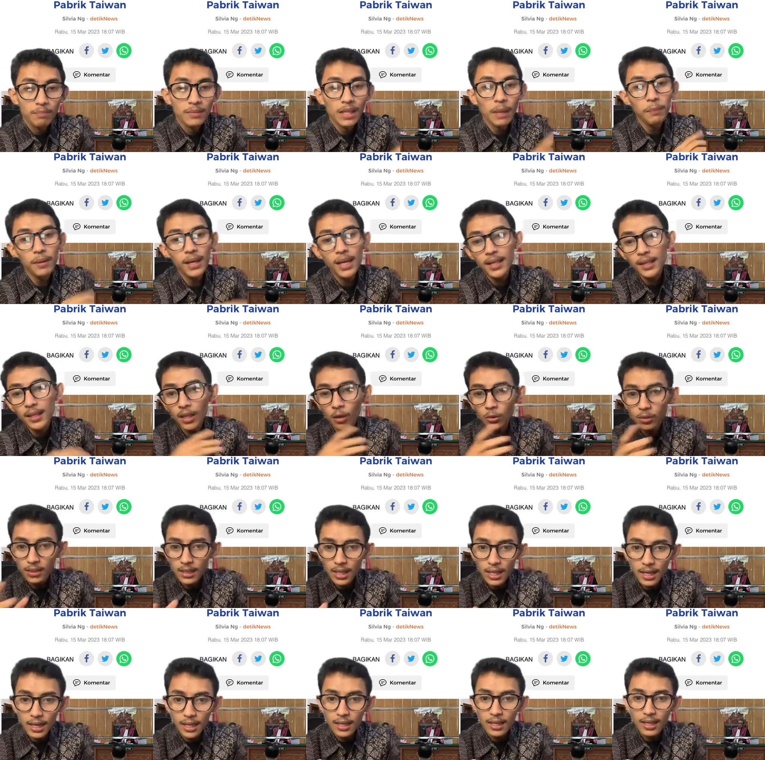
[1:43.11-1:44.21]
Tapi kita tahu
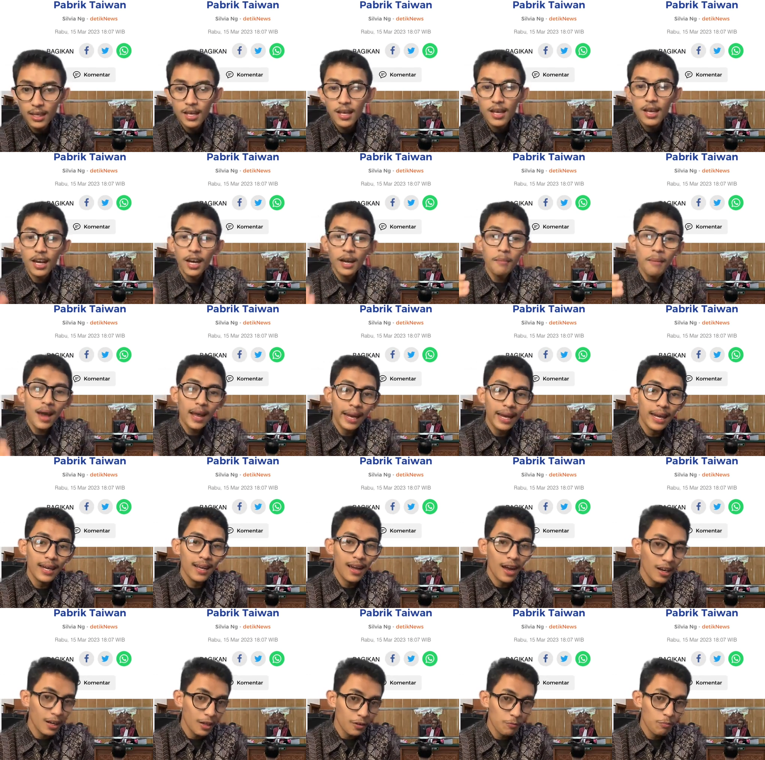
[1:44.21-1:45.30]
sendiri, kemarin
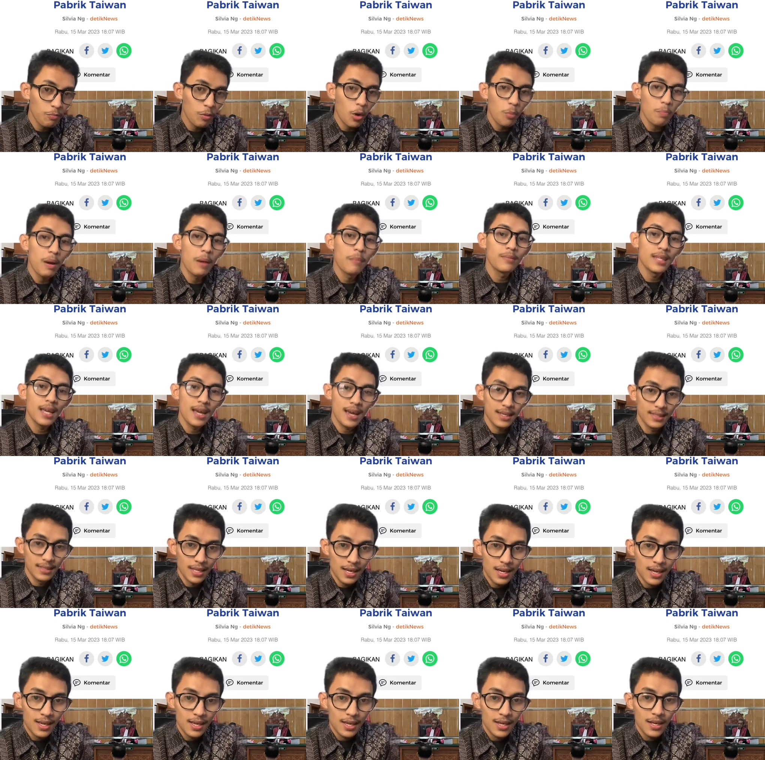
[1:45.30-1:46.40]
Kadif Propamnya
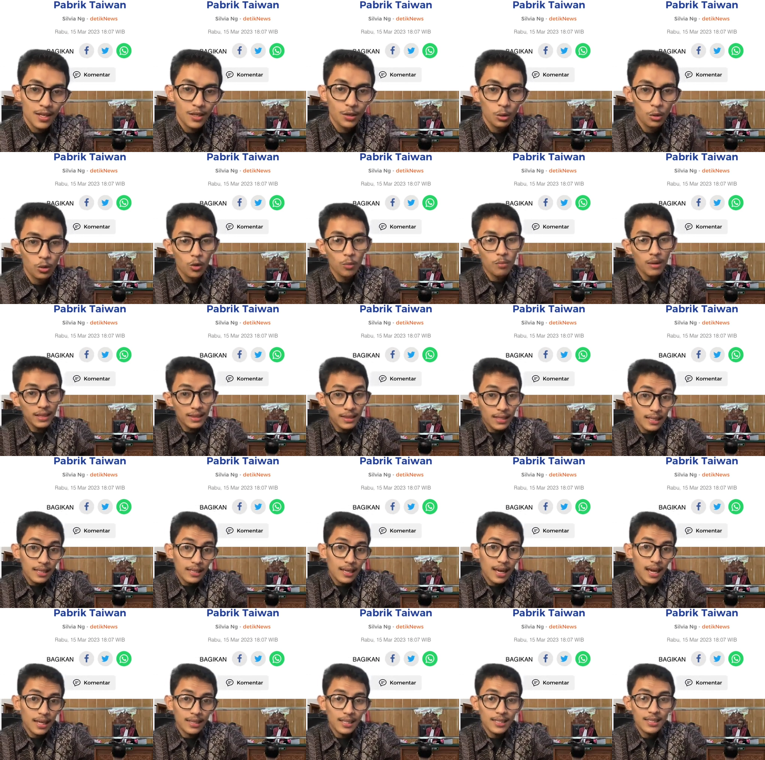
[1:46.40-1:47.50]
aja dihukum mati
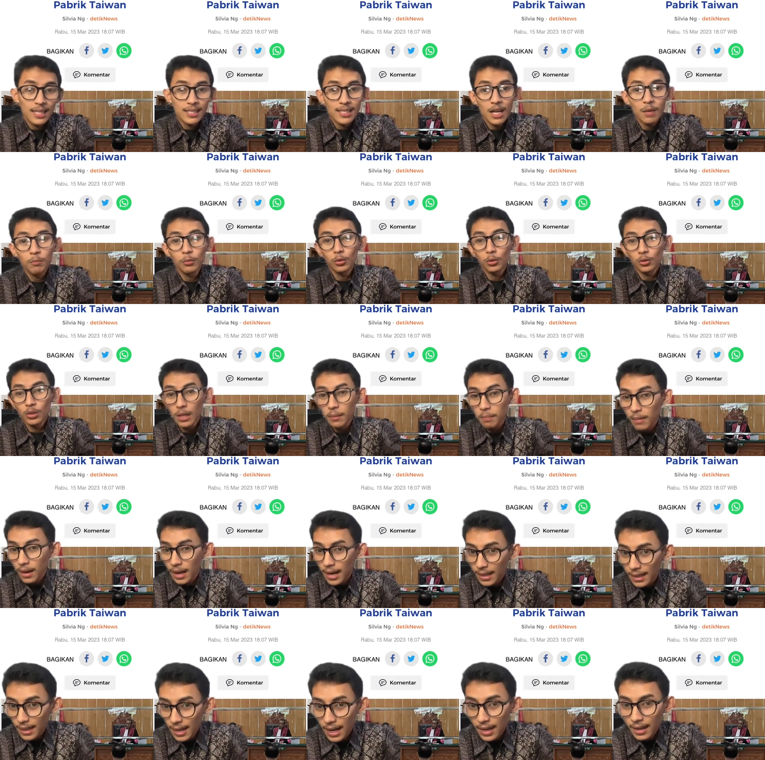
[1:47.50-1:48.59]
atas dasar putusan
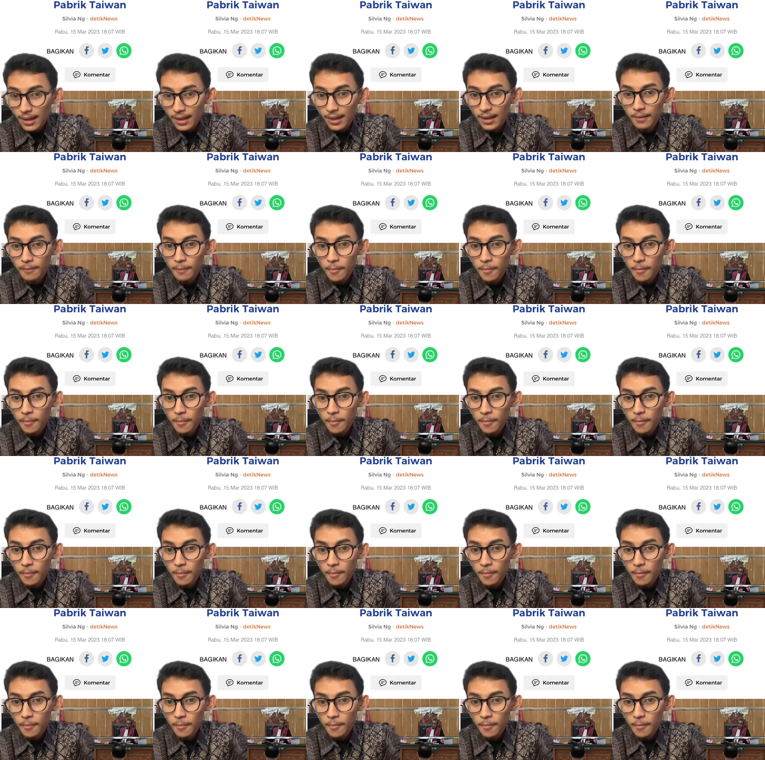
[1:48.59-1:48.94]
pengadilan.